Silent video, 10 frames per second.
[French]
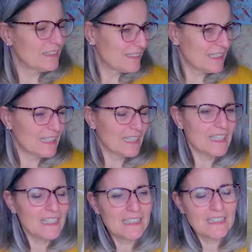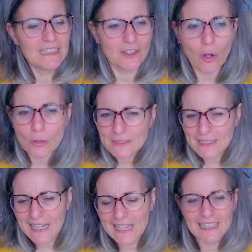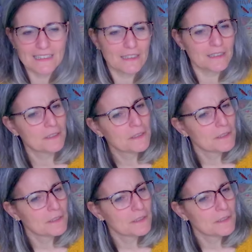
essayez, qui se renseigne.